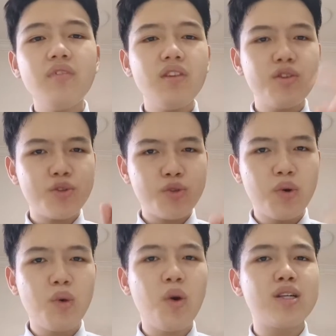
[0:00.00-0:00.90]

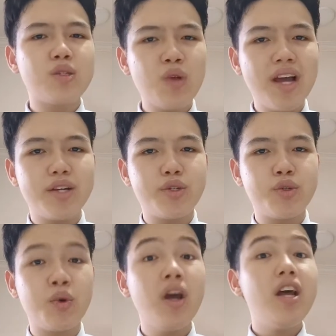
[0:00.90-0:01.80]
说话算
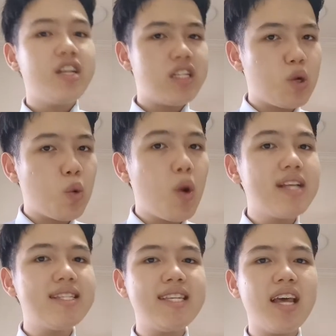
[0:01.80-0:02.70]
数是
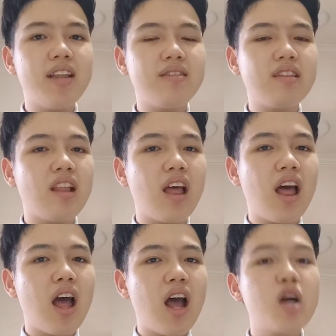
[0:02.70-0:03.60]
关键。
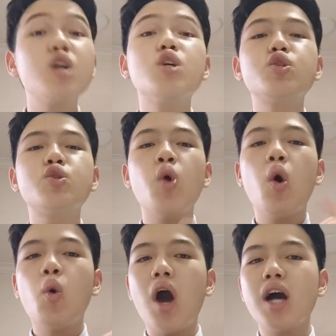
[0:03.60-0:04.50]

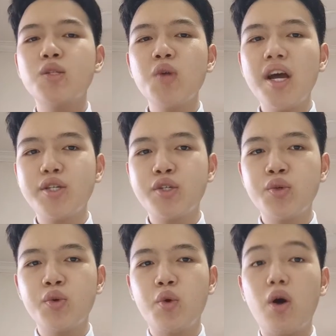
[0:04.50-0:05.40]
说话算
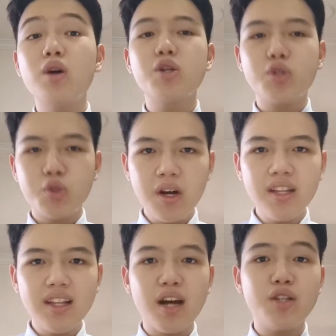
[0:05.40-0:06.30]
数，说
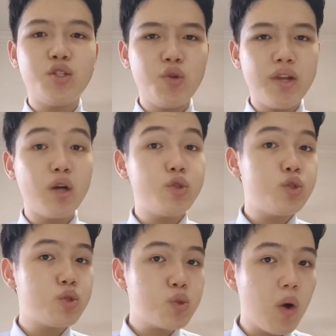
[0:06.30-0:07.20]
了就要
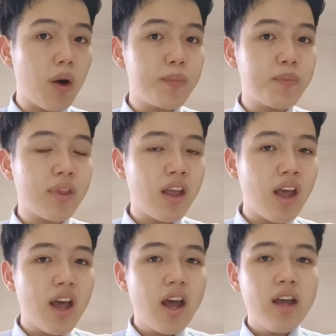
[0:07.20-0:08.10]
去做，
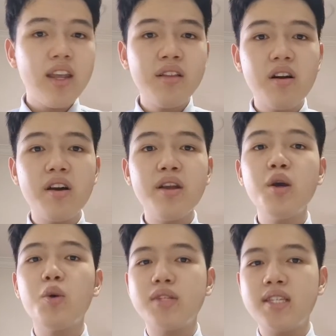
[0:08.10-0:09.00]
言而
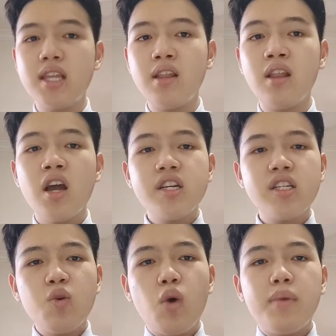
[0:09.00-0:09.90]
有信
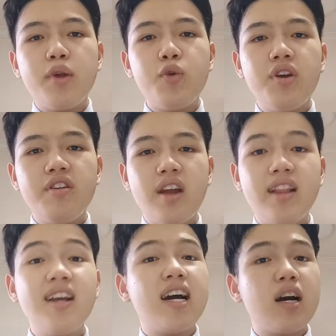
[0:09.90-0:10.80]
是我们与
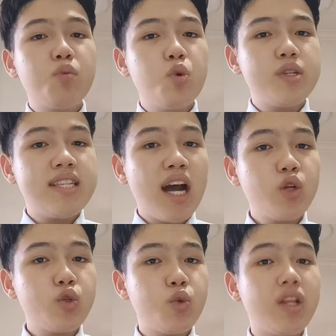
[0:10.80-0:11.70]
人和睦
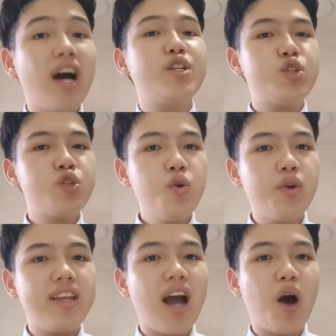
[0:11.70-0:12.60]
相处的
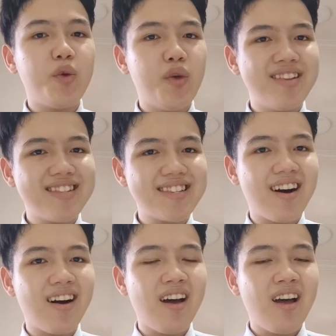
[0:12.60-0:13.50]
重要原则，